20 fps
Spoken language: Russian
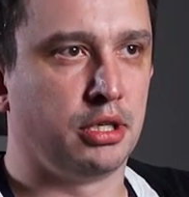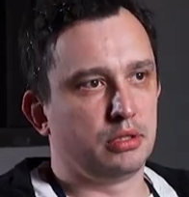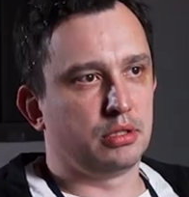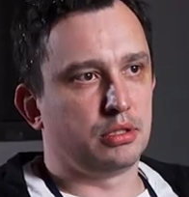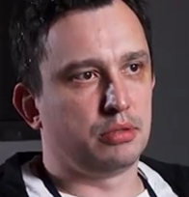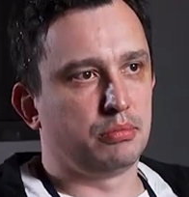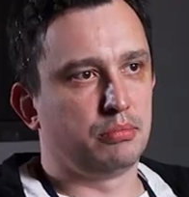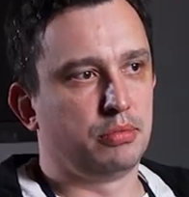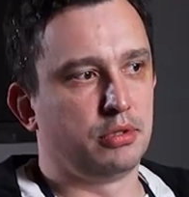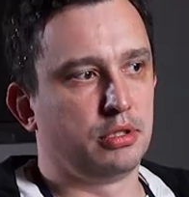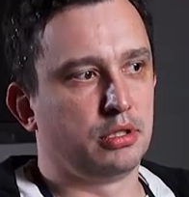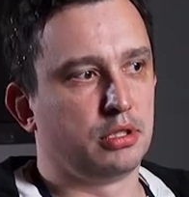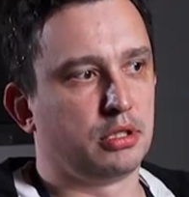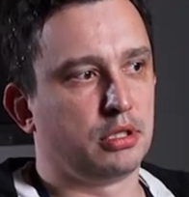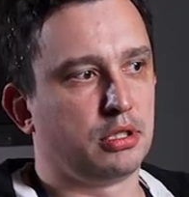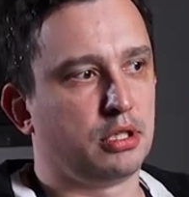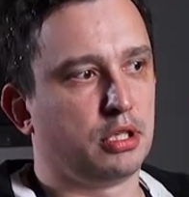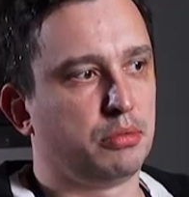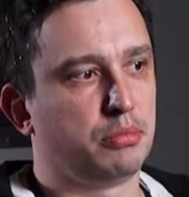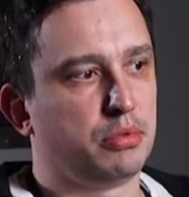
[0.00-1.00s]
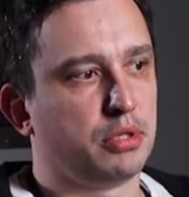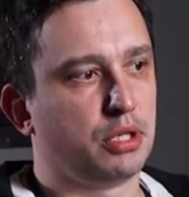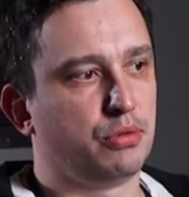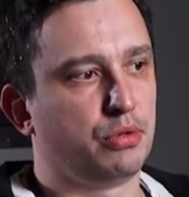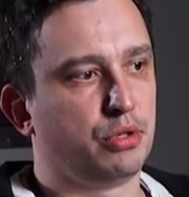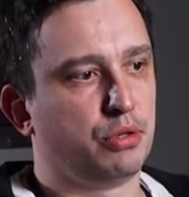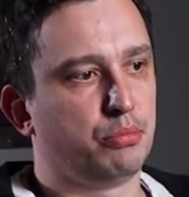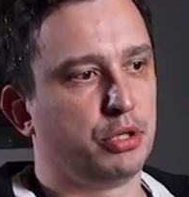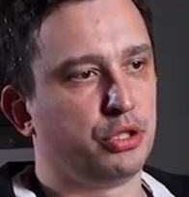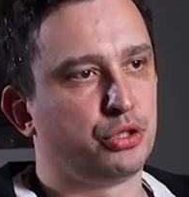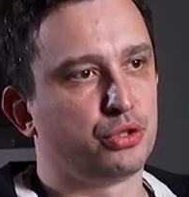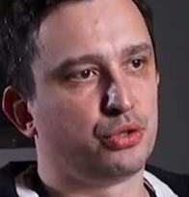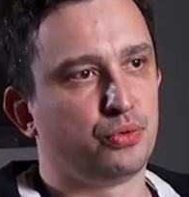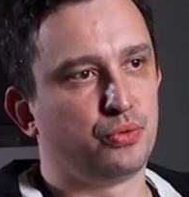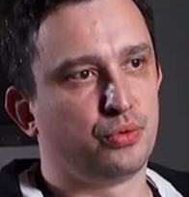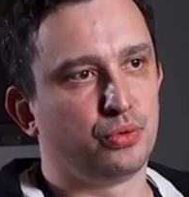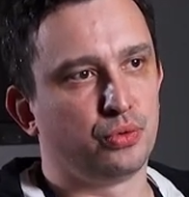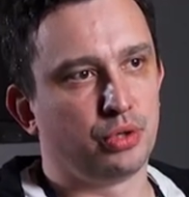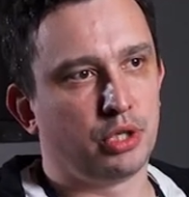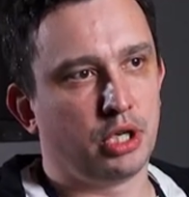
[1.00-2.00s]
Это был как бы такой небольшой
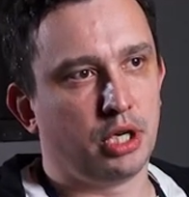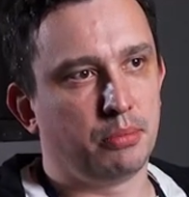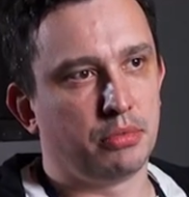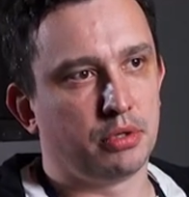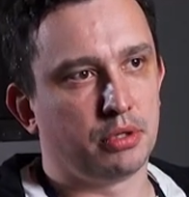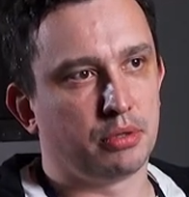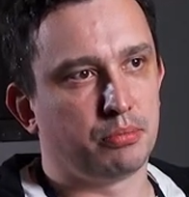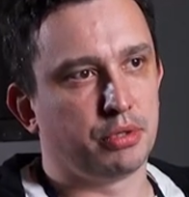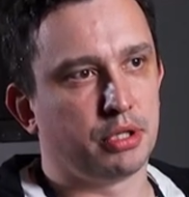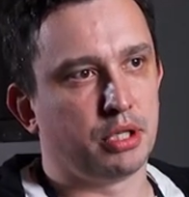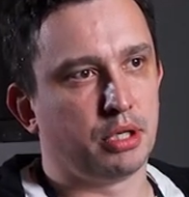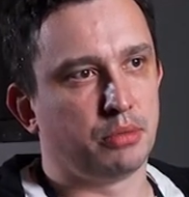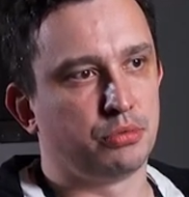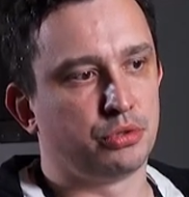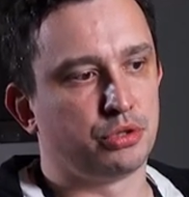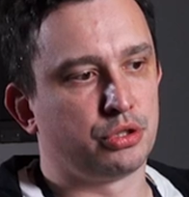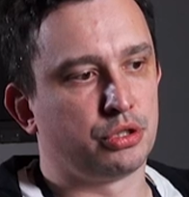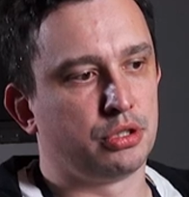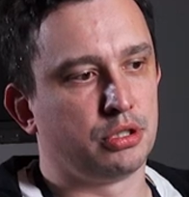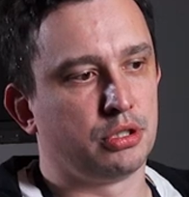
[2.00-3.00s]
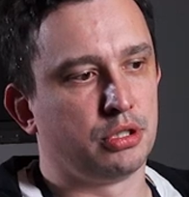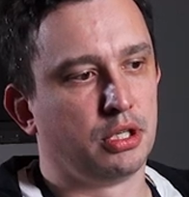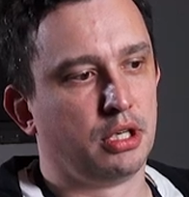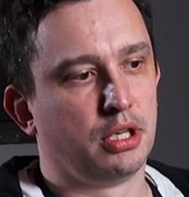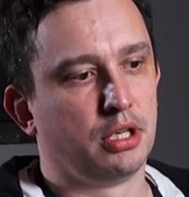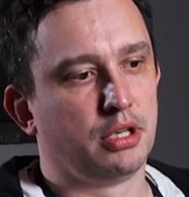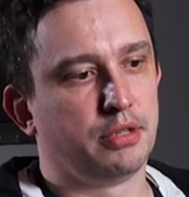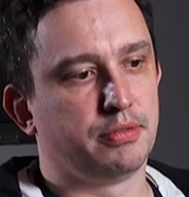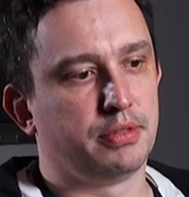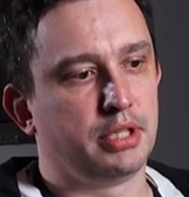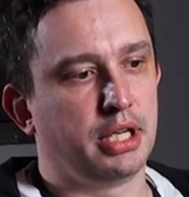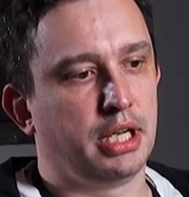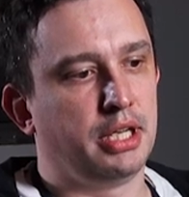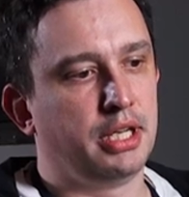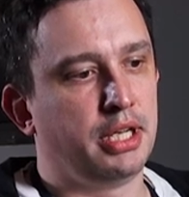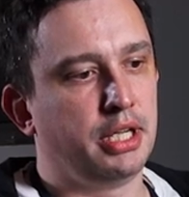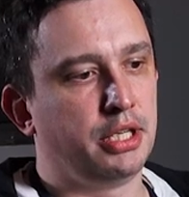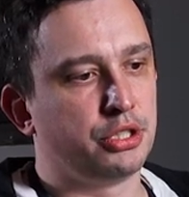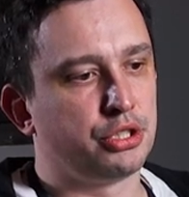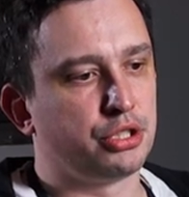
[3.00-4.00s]
фундамент, потому что в
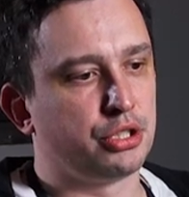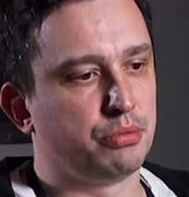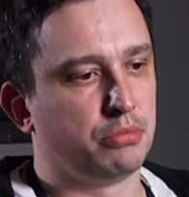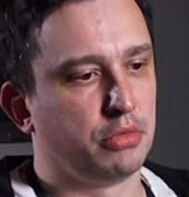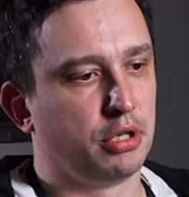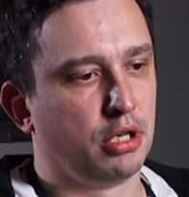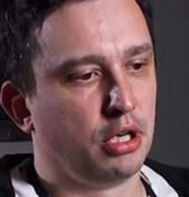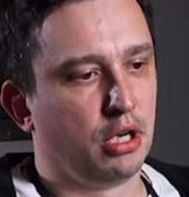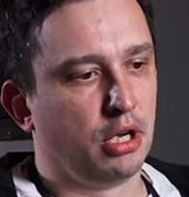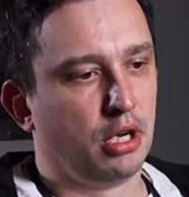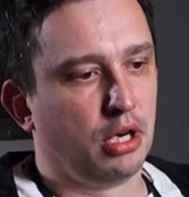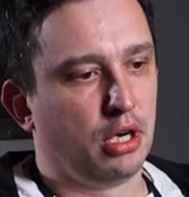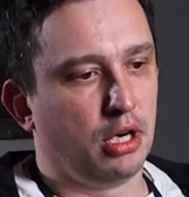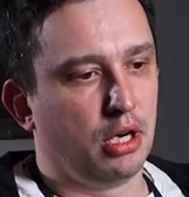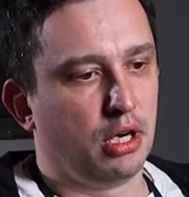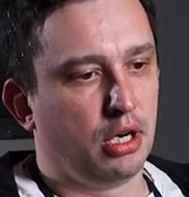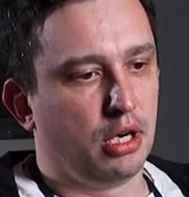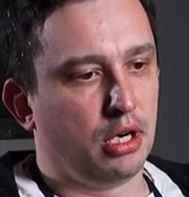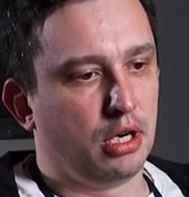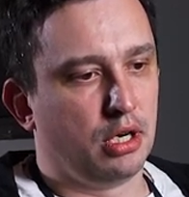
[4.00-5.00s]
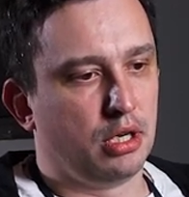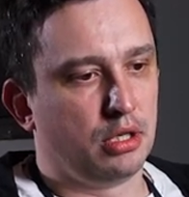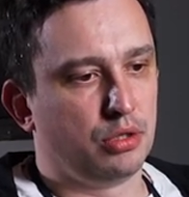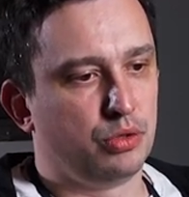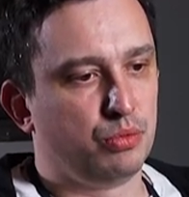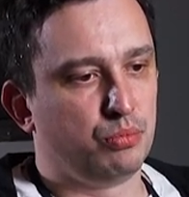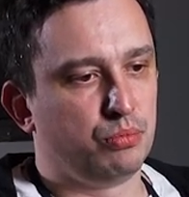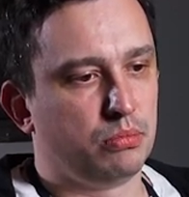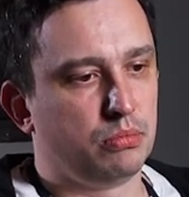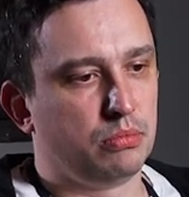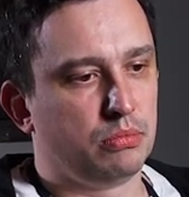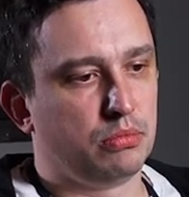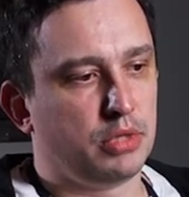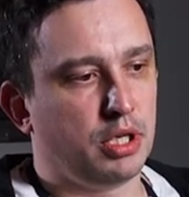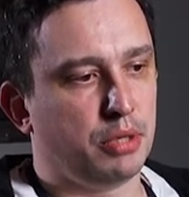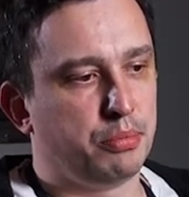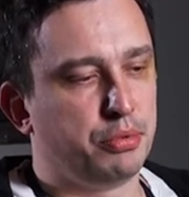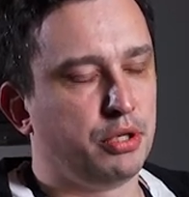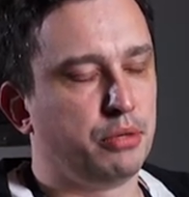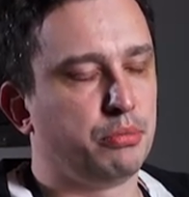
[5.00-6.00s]
дальнейшем э, ну,
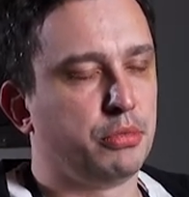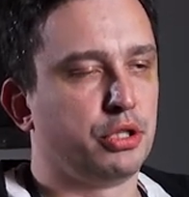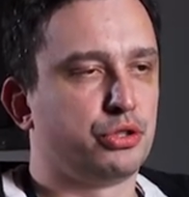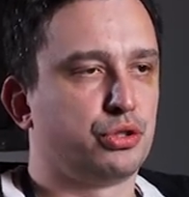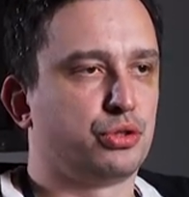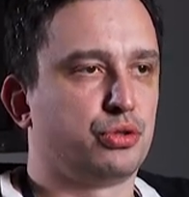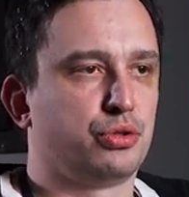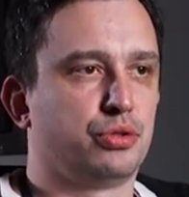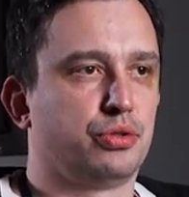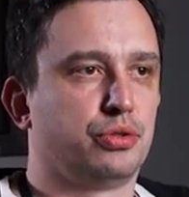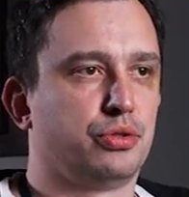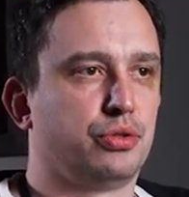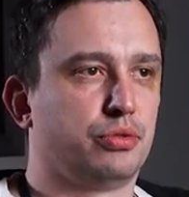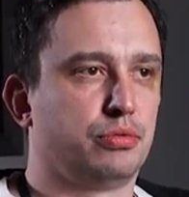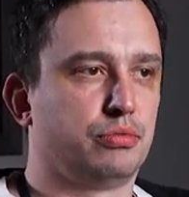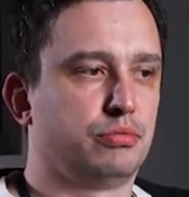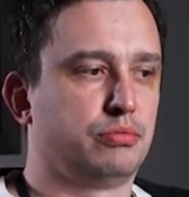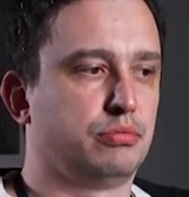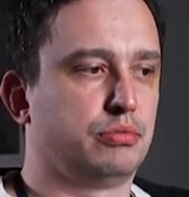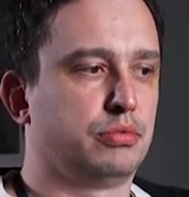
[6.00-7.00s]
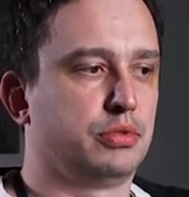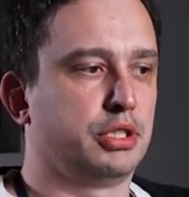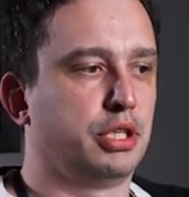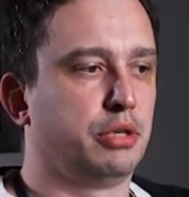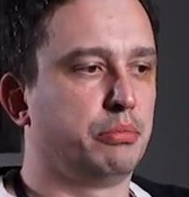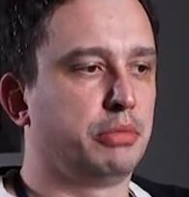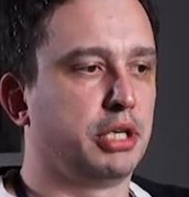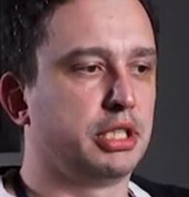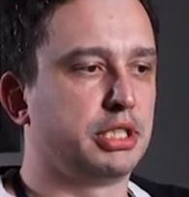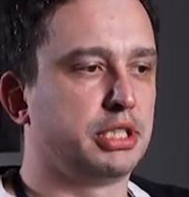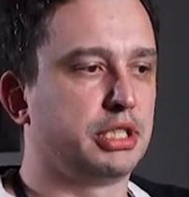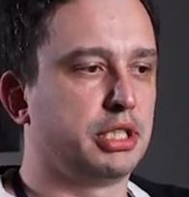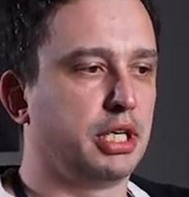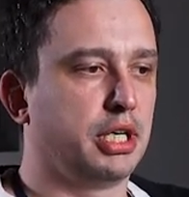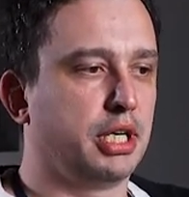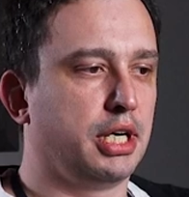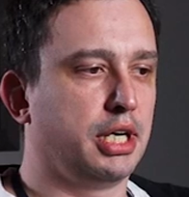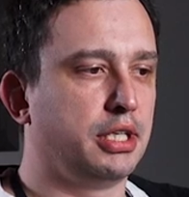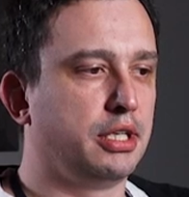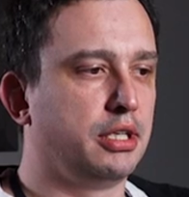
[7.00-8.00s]
я понимал, что заниматься
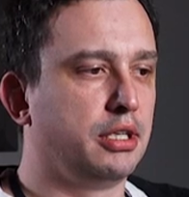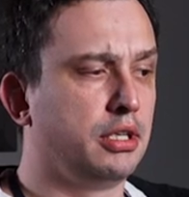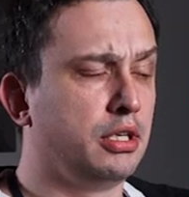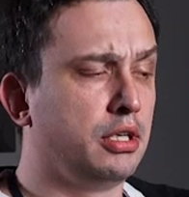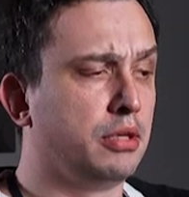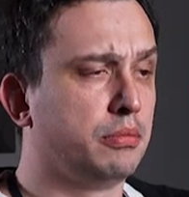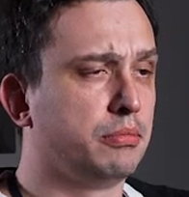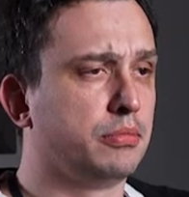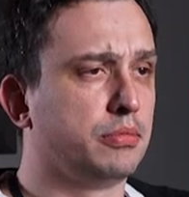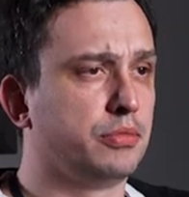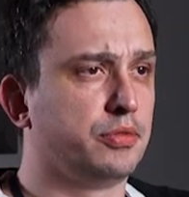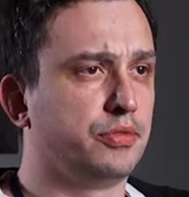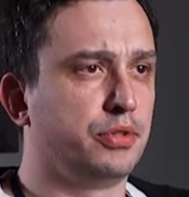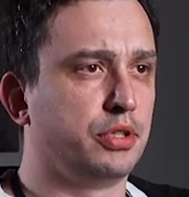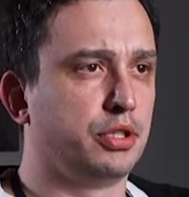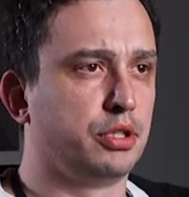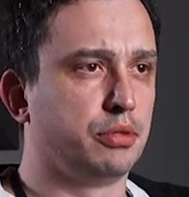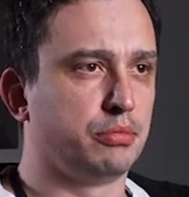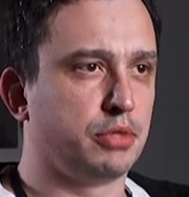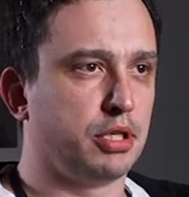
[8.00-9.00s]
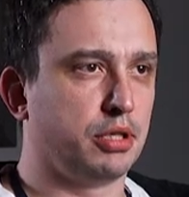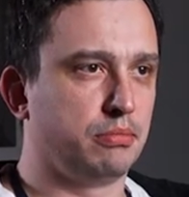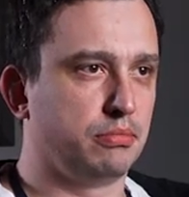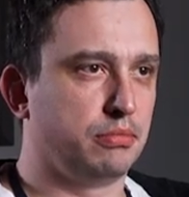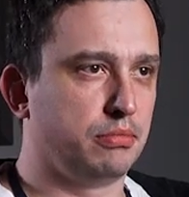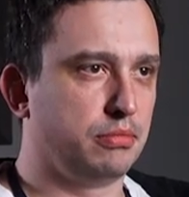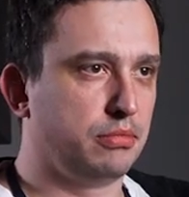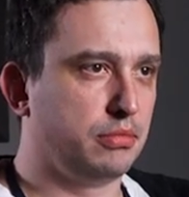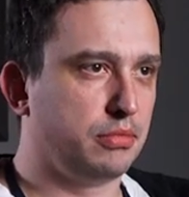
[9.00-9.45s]
одним видом там,